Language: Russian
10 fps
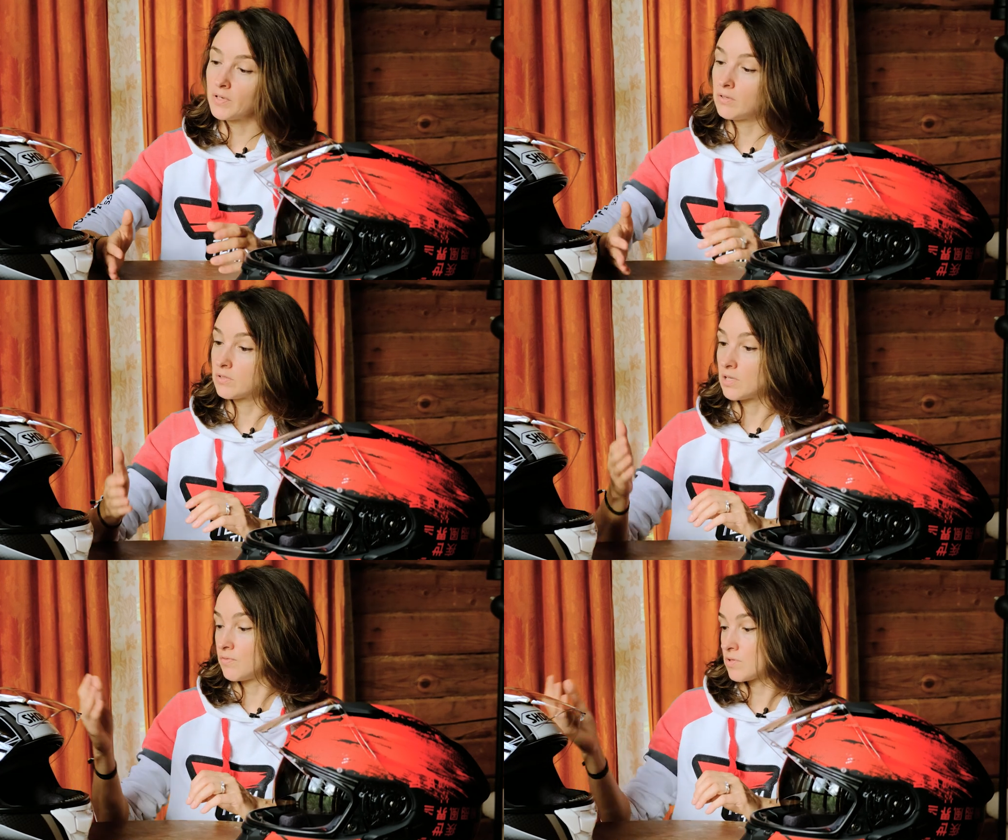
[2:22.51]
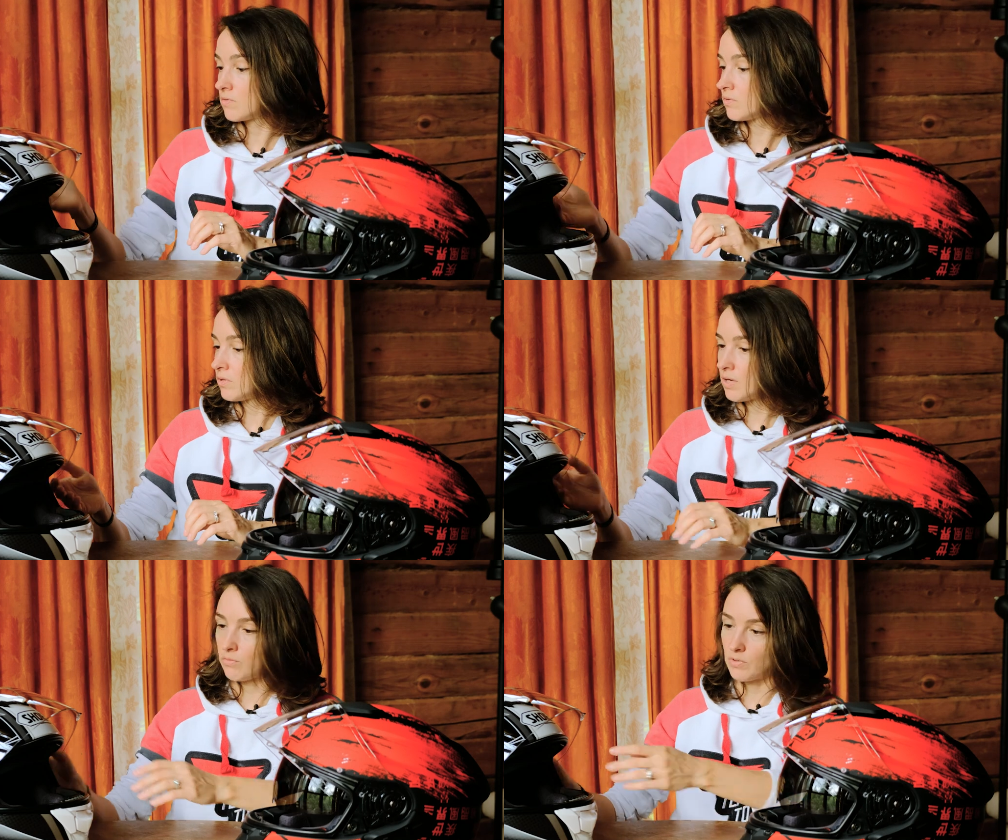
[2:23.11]
Э, соответственно,
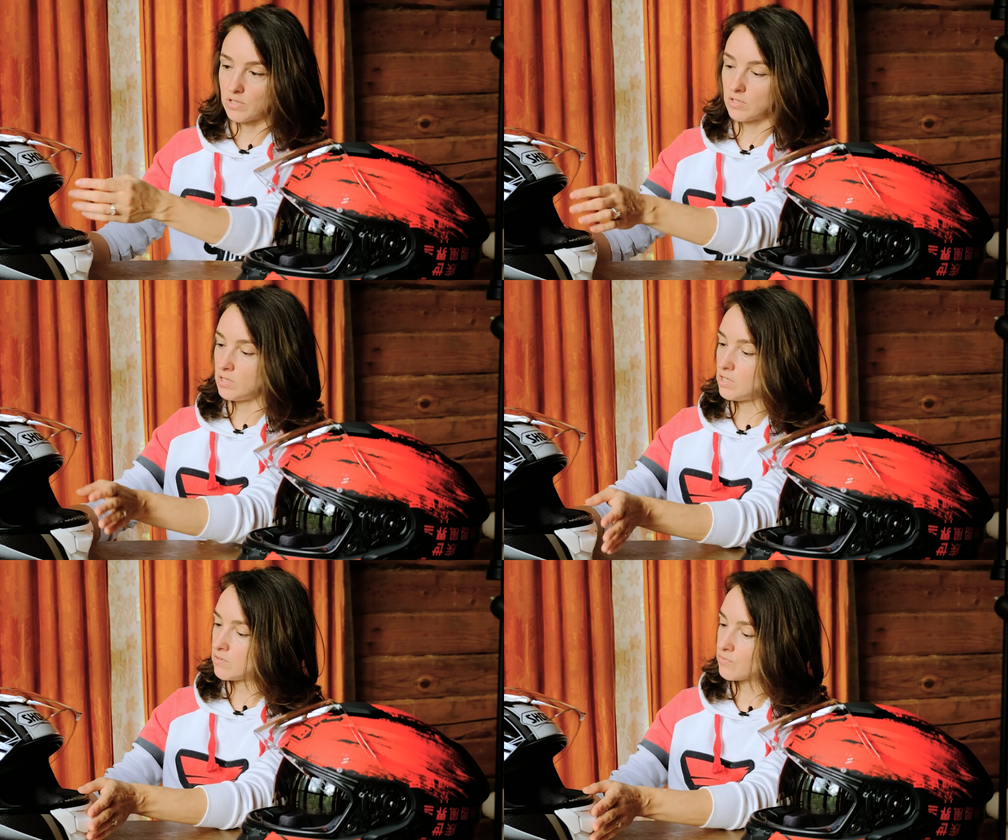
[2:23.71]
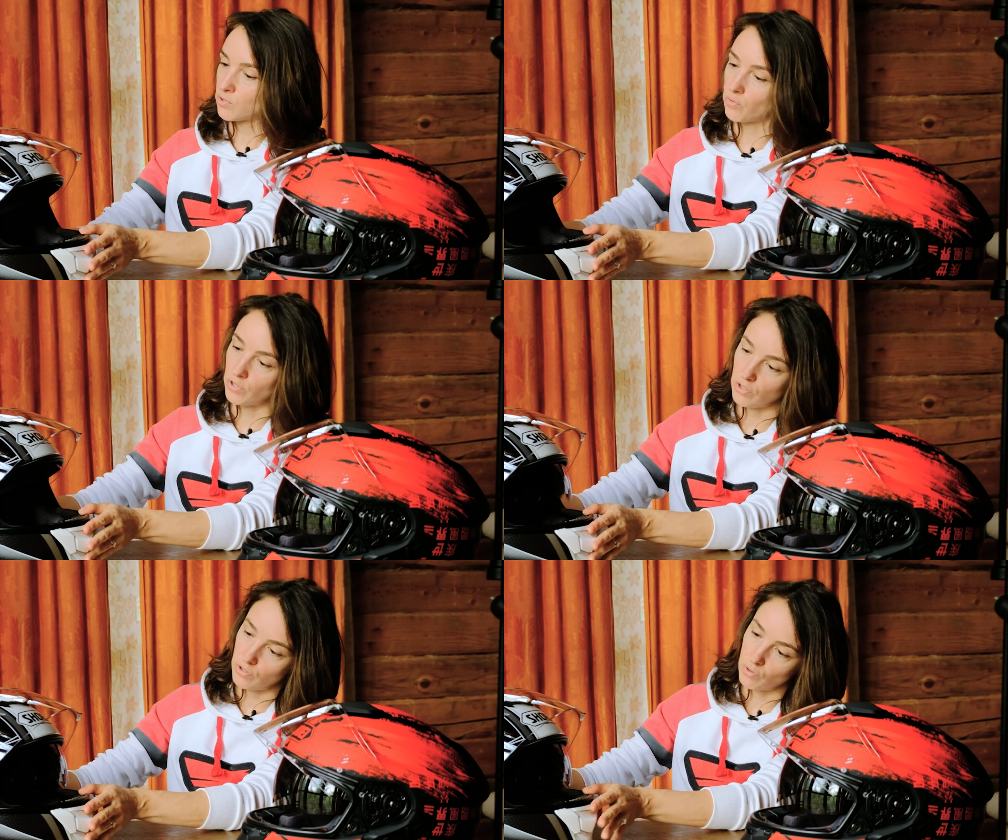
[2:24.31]
да, у вас есть
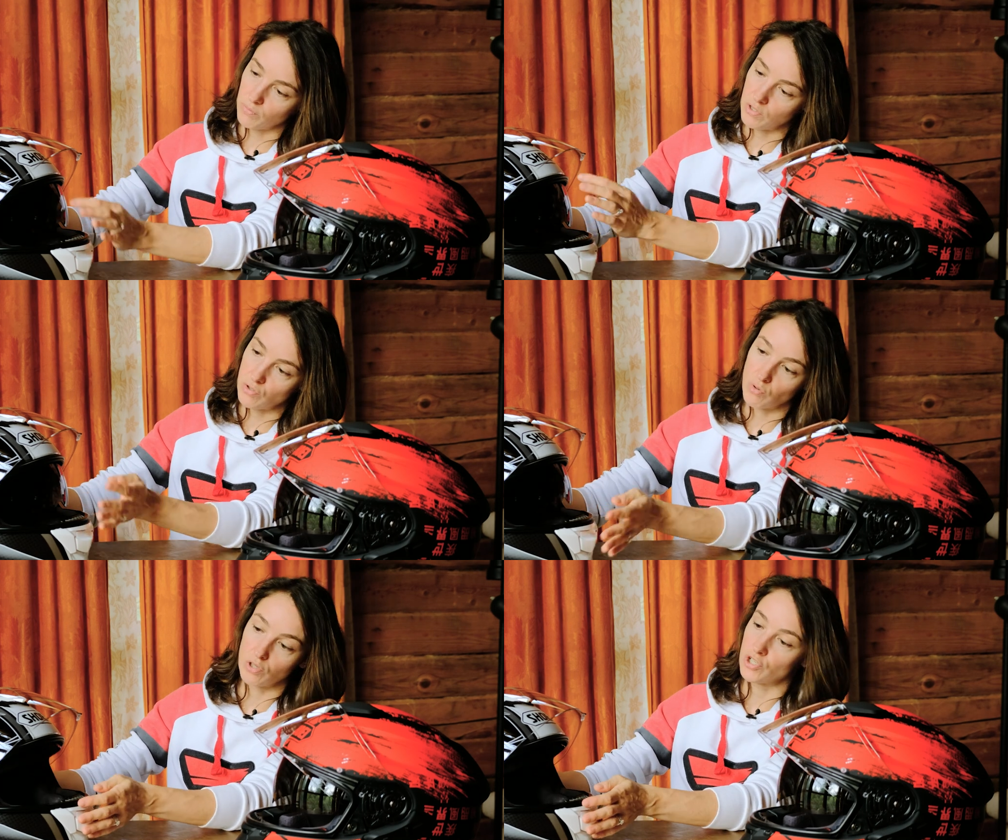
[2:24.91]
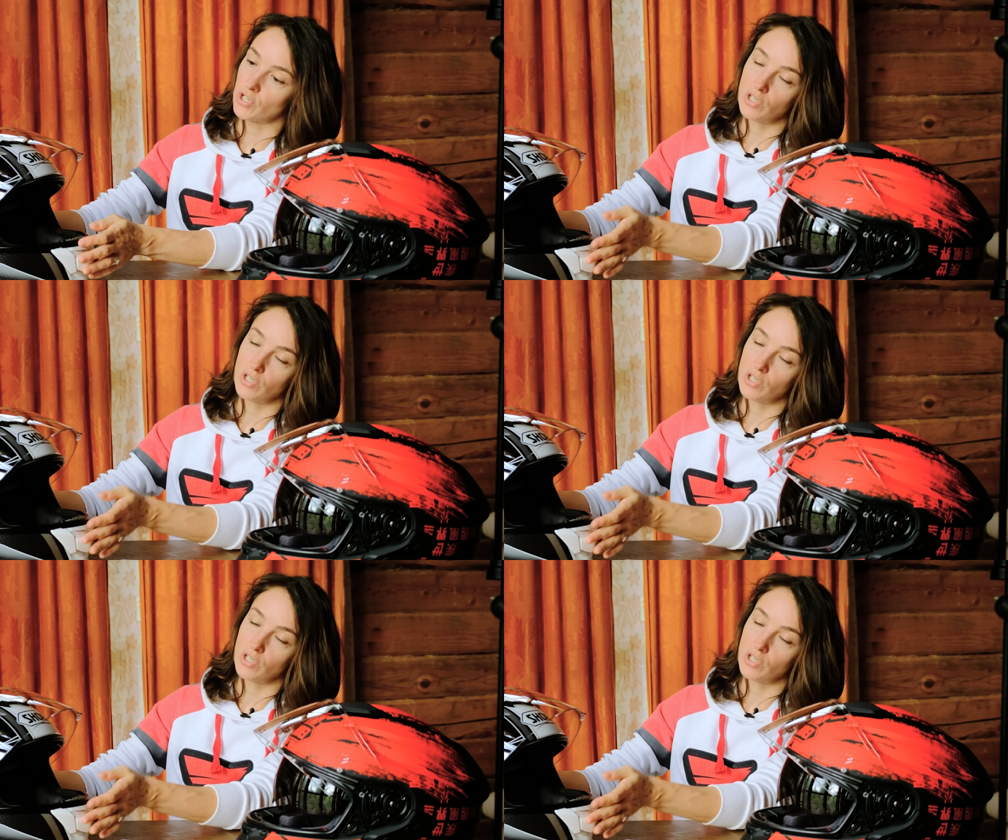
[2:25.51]
встроенное темное стеклышко.